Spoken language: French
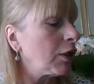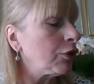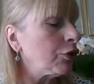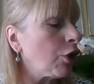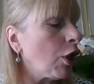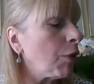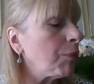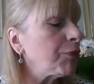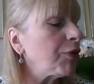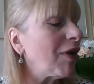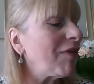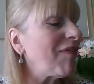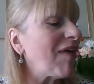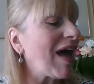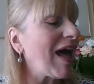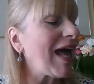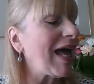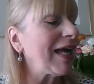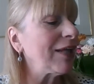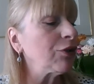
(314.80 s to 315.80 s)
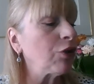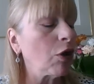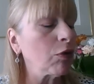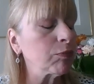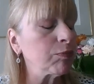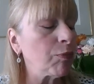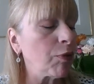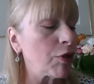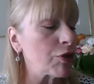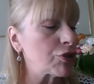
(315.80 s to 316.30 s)
nombre de vers,
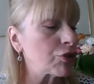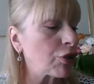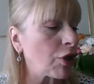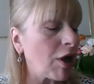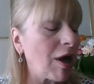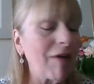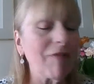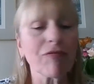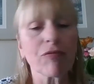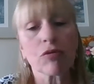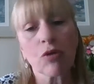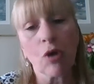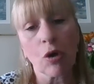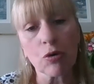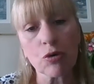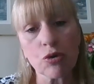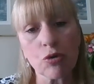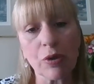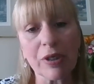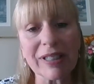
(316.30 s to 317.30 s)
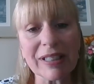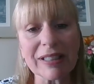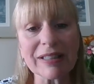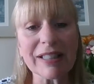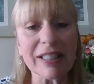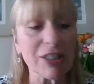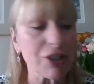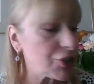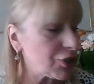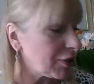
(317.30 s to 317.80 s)
nombre de strophes, donc tu écris
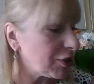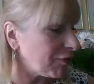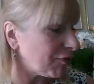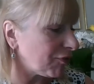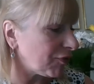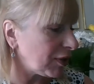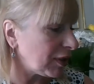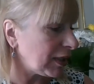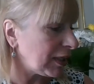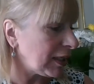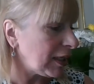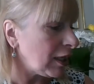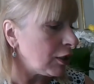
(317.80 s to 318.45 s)
des chiffres.